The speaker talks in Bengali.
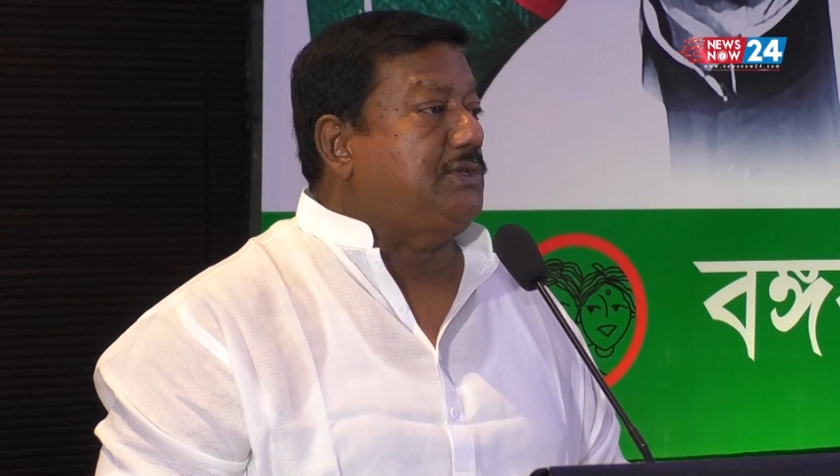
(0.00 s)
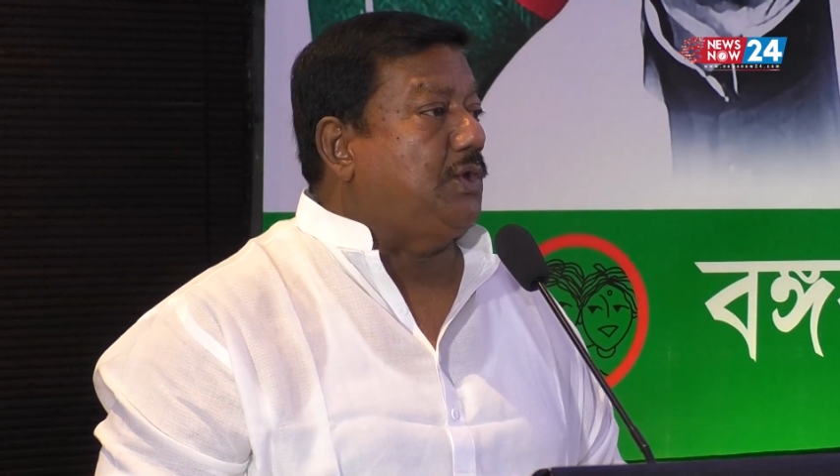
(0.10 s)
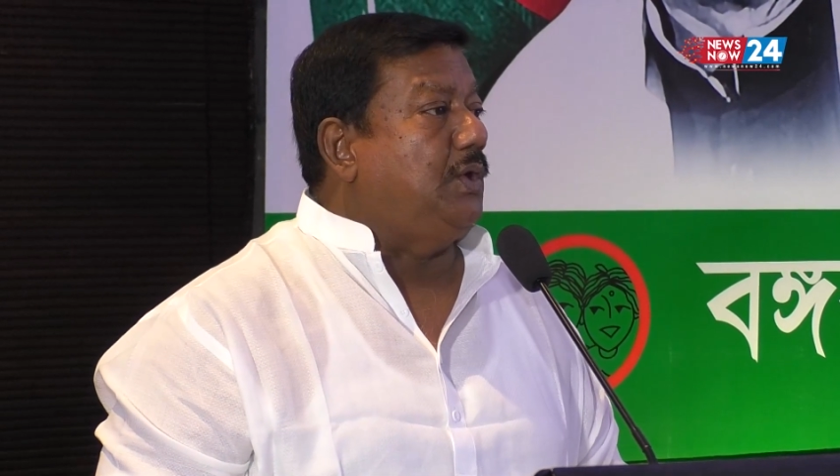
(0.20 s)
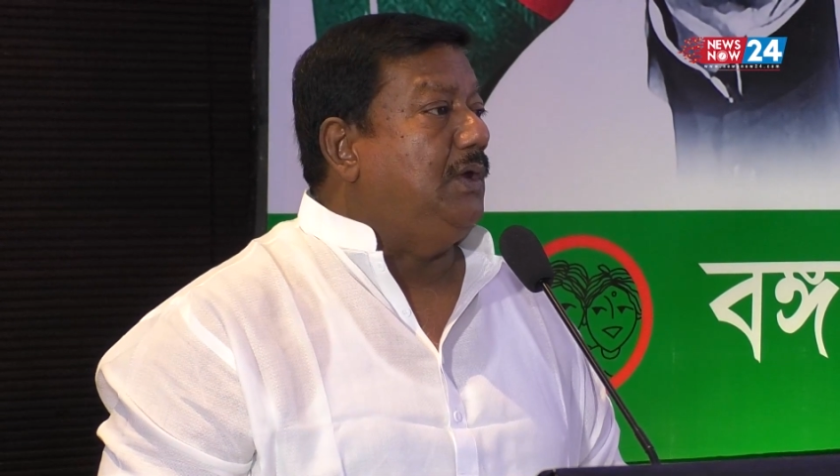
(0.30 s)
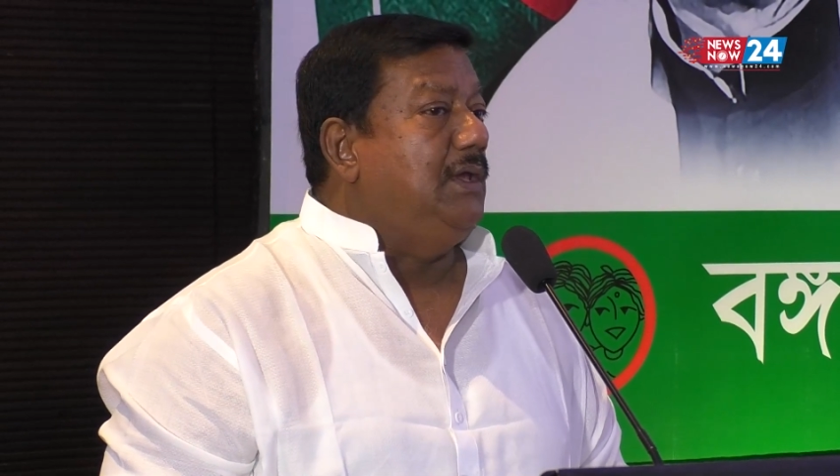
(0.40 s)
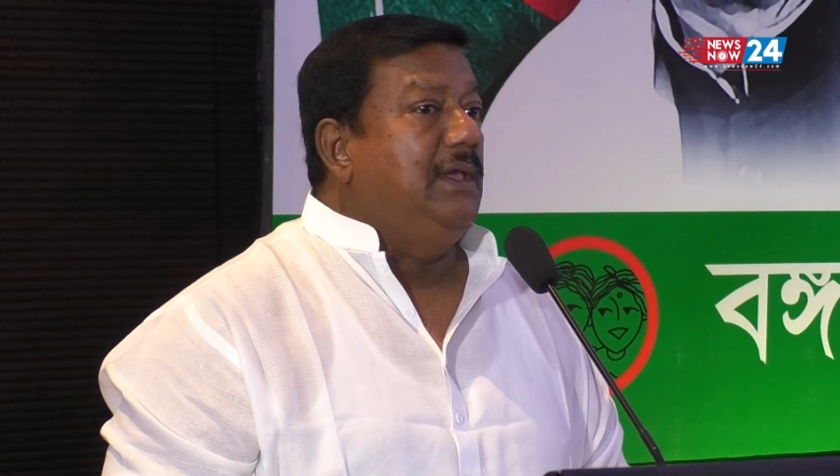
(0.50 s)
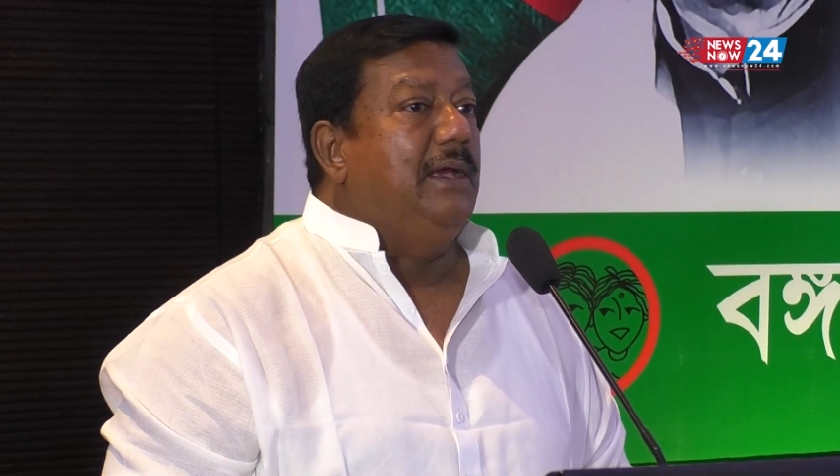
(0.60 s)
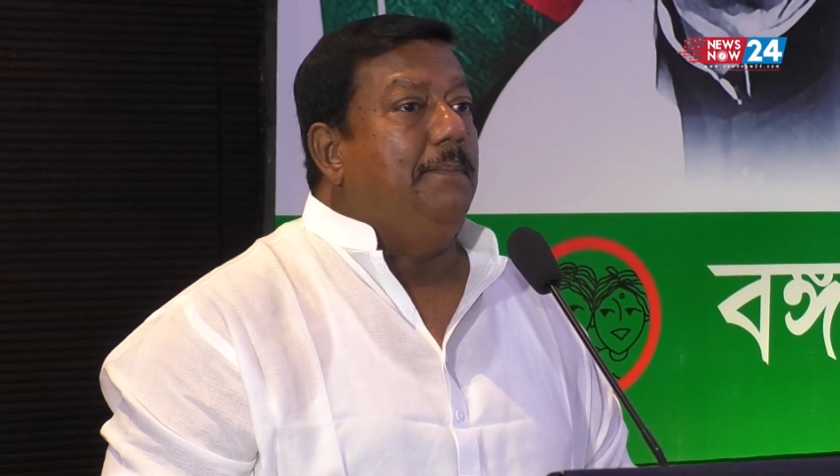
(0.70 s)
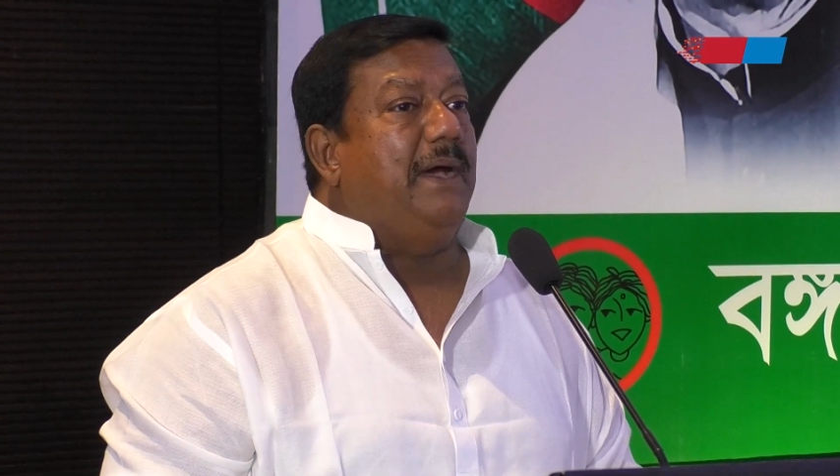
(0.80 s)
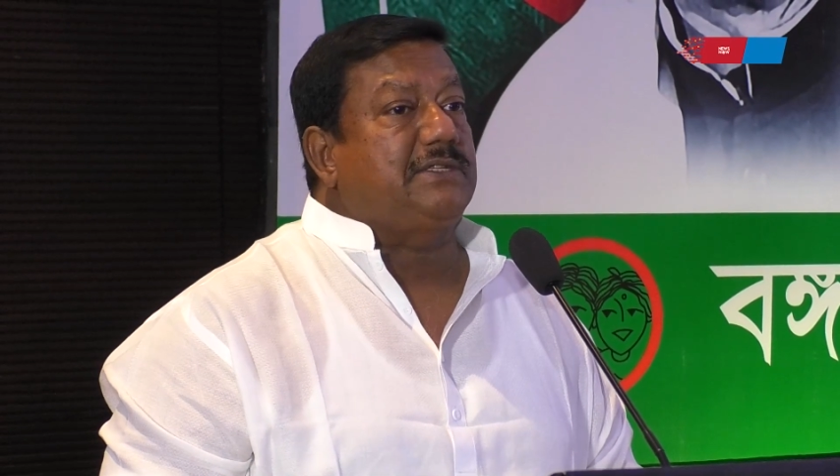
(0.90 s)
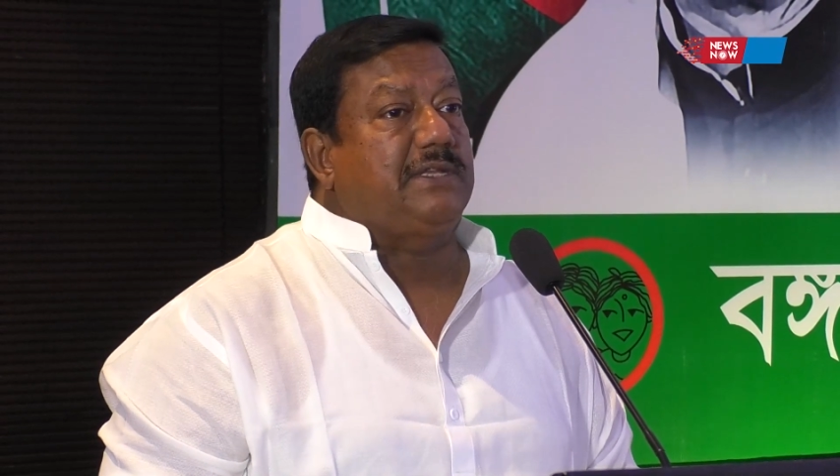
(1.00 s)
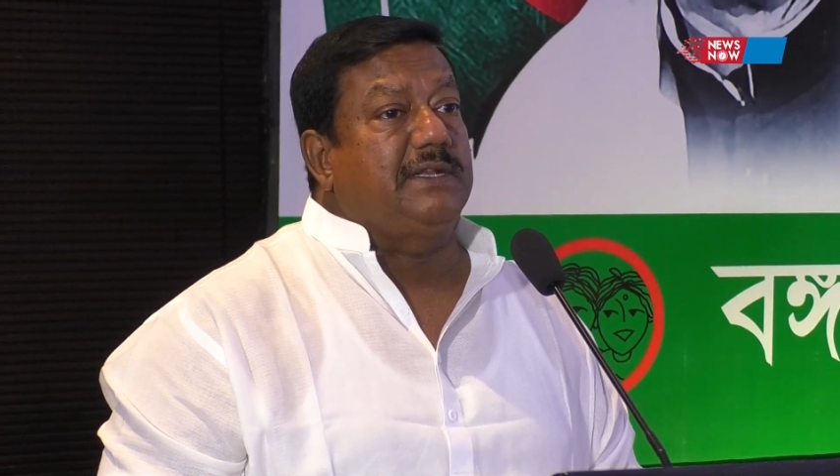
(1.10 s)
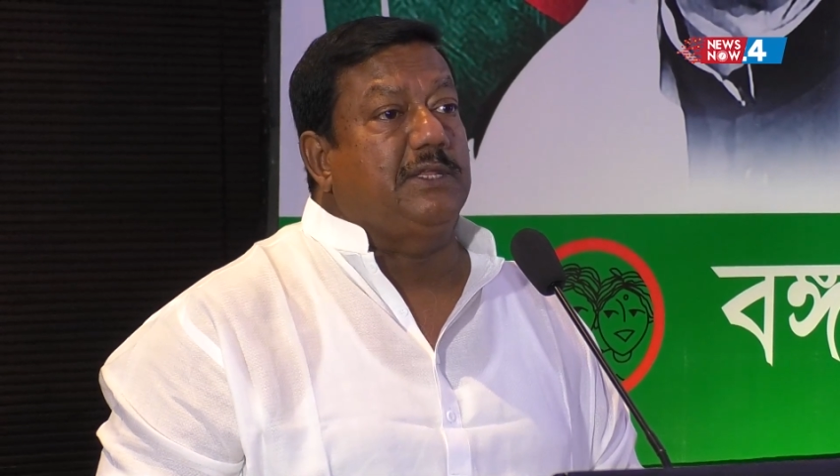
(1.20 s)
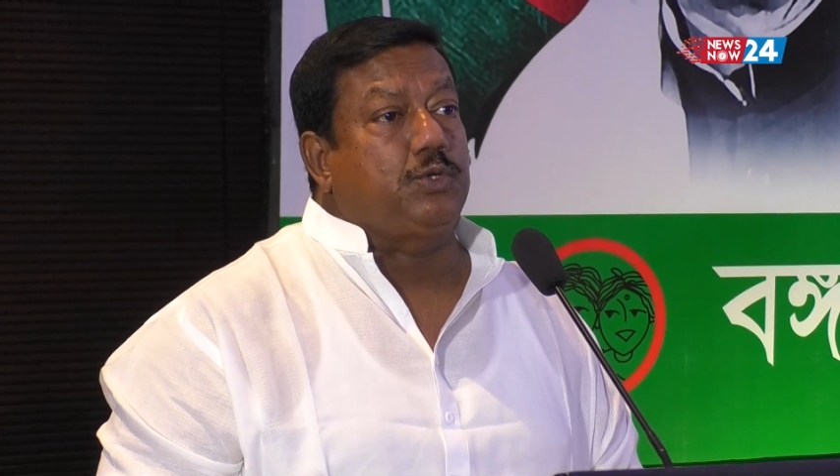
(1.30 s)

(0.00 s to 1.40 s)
অতিথির বক্তব্য রাখেন